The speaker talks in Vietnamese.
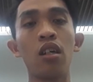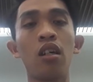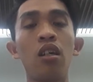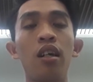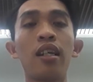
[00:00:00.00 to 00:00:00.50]

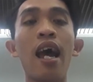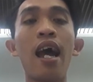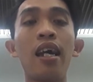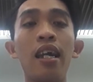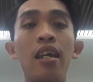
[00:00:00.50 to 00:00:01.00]
người
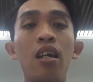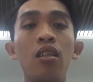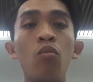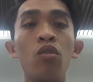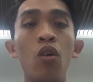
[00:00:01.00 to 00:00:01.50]
ta thì
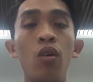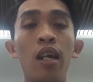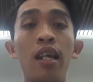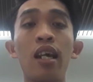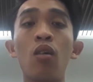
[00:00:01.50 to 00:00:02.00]
trong chùa
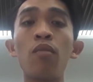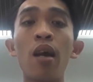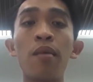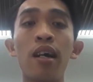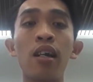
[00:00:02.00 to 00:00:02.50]
hiện ta cũng đang
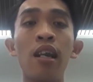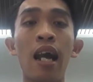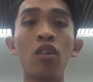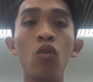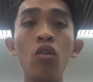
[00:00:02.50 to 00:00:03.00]
mà
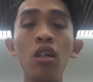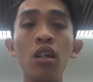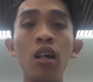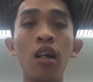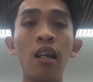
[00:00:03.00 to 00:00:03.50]
lặn xuống
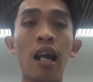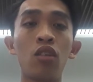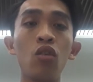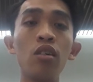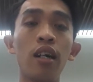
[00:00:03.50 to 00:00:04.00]
lặn
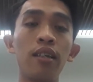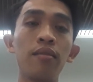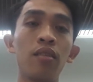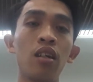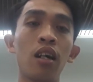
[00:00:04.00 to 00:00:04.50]
xuống thì
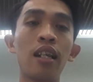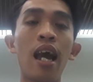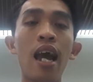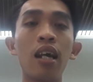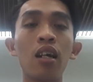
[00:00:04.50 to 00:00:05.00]
người
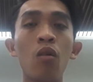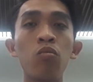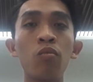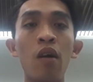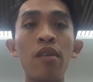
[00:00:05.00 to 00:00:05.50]
ta
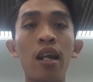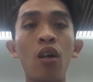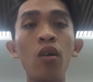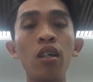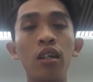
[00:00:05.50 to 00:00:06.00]
không bao giờ
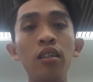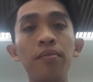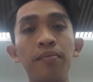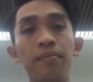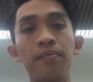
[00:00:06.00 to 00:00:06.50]
nói nữa
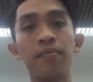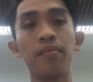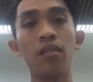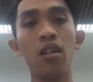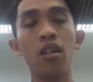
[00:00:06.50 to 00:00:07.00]

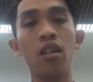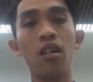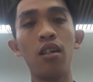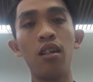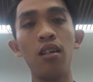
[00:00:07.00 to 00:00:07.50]

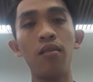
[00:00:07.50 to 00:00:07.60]
đó.